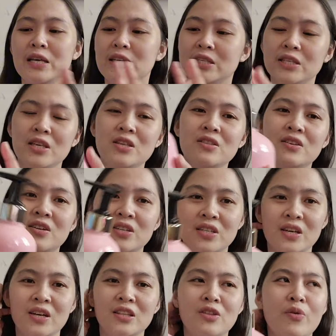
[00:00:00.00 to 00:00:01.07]
skincare
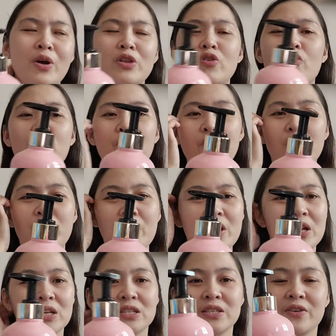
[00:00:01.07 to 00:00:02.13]
sa katawan or
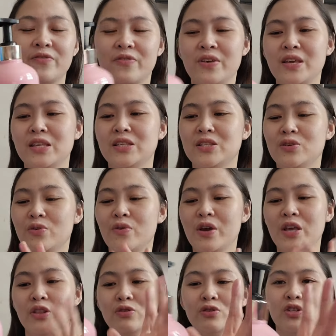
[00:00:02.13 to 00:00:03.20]
sa face. So,
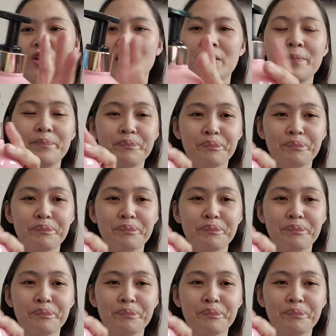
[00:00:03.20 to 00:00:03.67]
ito siya.